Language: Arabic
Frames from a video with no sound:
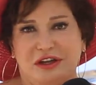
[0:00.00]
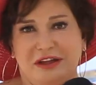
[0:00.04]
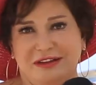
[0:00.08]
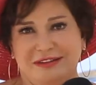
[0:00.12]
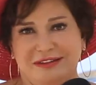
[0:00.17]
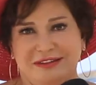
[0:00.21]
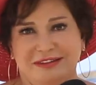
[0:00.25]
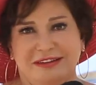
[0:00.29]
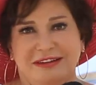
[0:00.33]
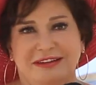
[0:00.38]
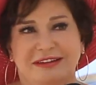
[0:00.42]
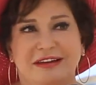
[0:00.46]

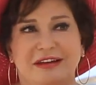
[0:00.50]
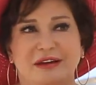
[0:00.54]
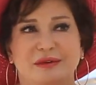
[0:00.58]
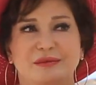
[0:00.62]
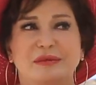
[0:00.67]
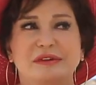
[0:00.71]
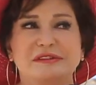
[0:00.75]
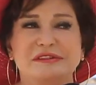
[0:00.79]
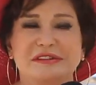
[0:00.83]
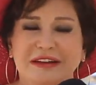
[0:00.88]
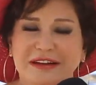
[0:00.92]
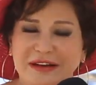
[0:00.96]
حد
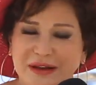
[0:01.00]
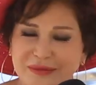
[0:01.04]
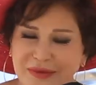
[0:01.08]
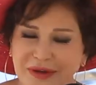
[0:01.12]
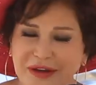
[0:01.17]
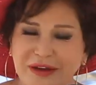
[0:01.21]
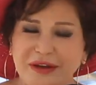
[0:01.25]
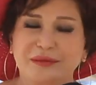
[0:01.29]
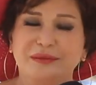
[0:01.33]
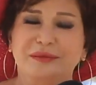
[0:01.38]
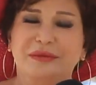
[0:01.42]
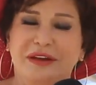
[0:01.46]
بس انا
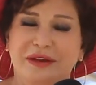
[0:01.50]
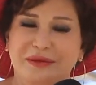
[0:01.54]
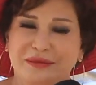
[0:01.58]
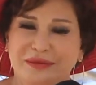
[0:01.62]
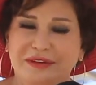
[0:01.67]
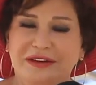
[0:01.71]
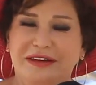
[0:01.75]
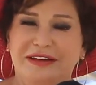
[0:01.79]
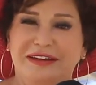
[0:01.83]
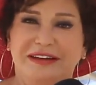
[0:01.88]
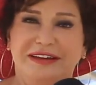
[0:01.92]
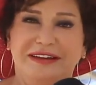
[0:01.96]
بحب
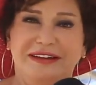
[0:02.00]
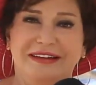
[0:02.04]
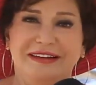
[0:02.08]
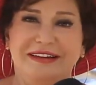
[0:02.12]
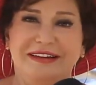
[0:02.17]
نبيله